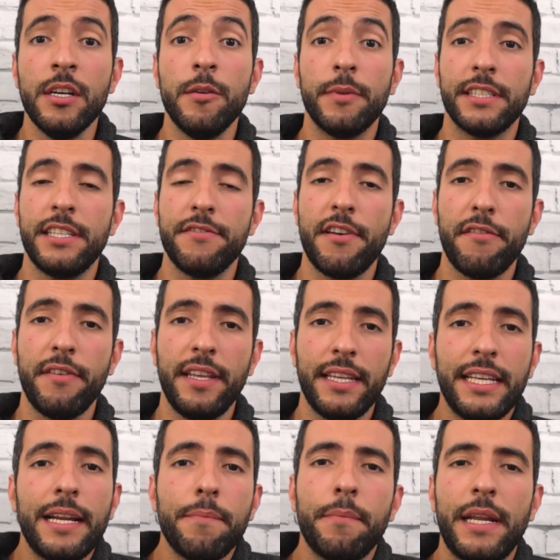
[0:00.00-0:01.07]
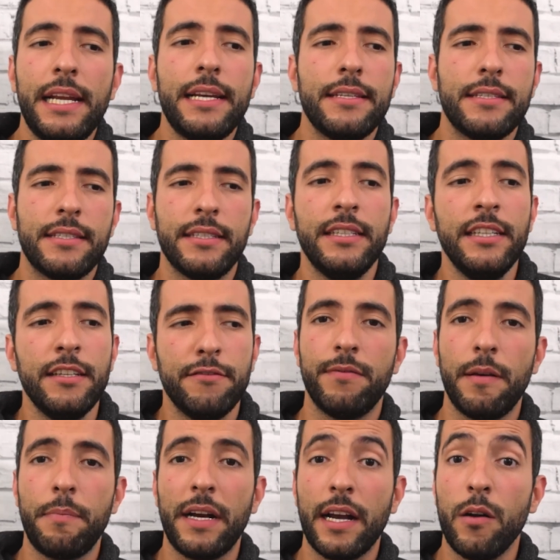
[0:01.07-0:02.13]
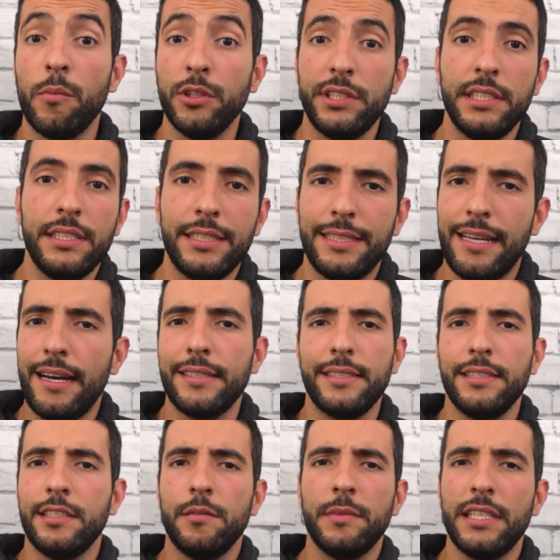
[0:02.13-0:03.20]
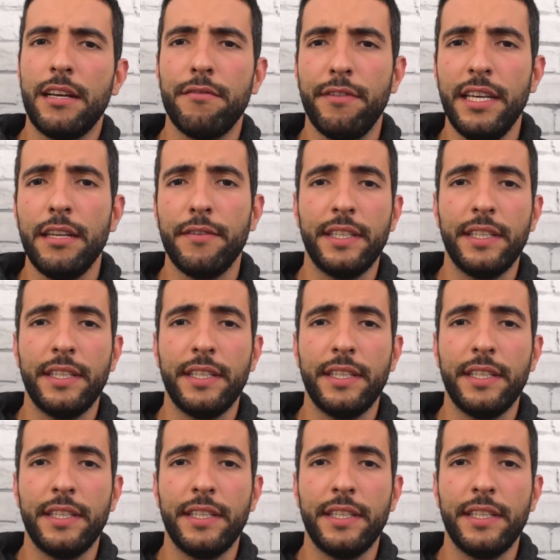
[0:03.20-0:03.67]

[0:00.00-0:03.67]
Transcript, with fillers: porque você vai vender na pressa, vai pagar um monte de taxa em cima da venda,